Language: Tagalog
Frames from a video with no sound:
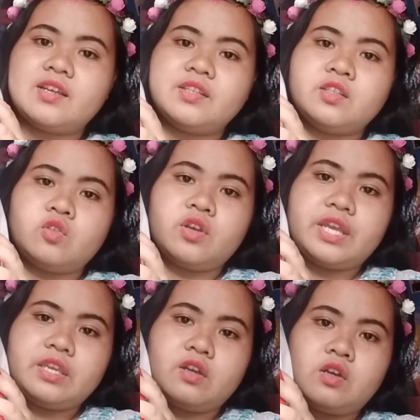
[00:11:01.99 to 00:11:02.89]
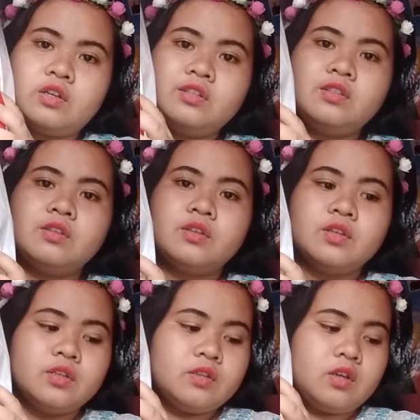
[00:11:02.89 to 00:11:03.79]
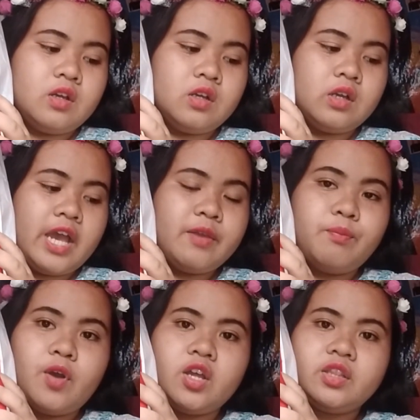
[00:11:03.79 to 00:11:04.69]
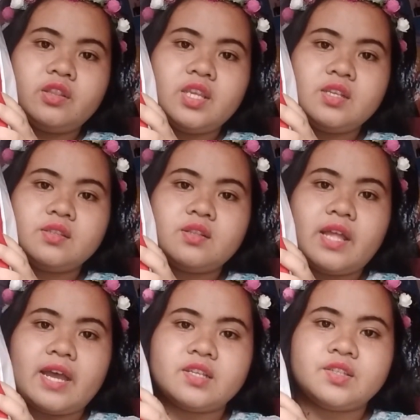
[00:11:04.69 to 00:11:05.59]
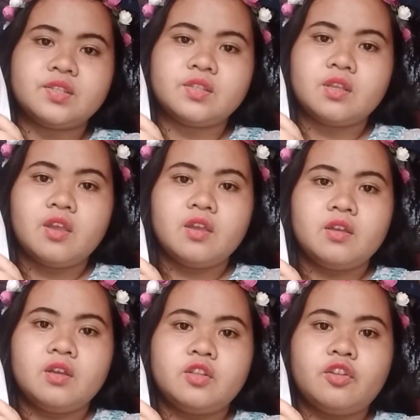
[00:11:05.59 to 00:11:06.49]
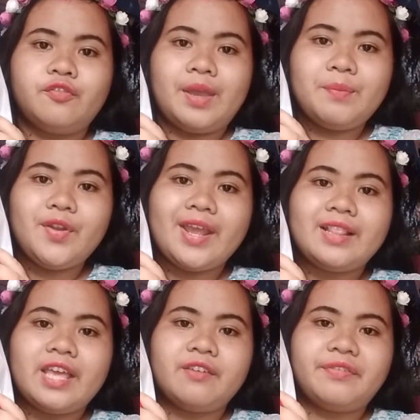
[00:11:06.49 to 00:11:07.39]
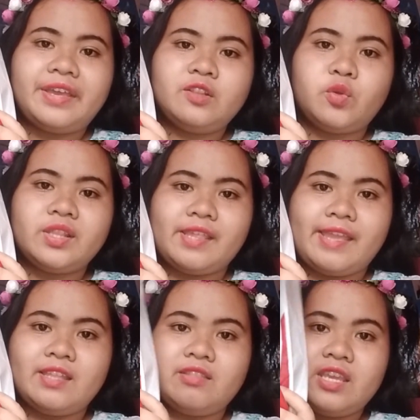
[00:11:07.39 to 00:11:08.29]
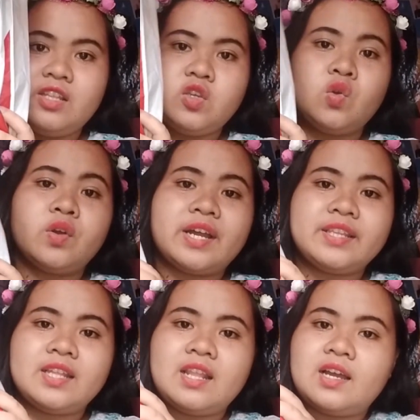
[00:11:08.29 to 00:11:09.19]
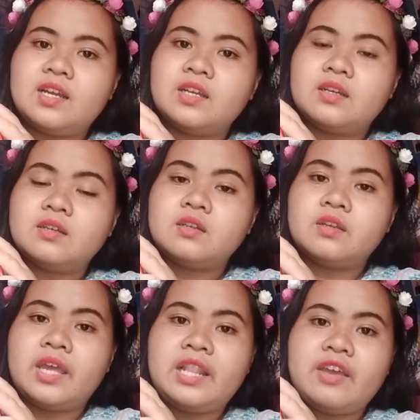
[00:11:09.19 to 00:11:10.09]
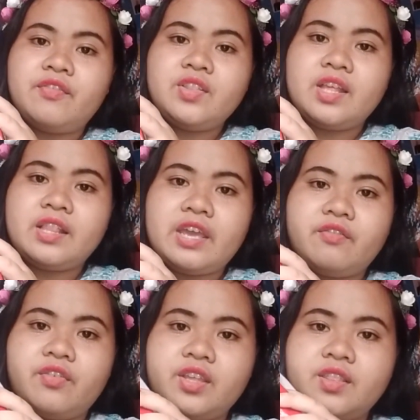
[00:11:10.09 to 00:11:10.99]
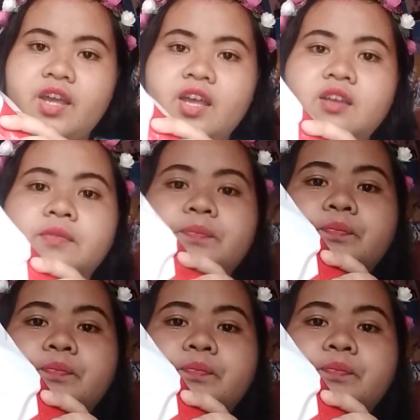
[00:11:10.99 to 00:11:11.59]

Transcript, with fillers: lang nito ngayon. Um, I bought this last November 11, 2018, yung kanilang 11-11 na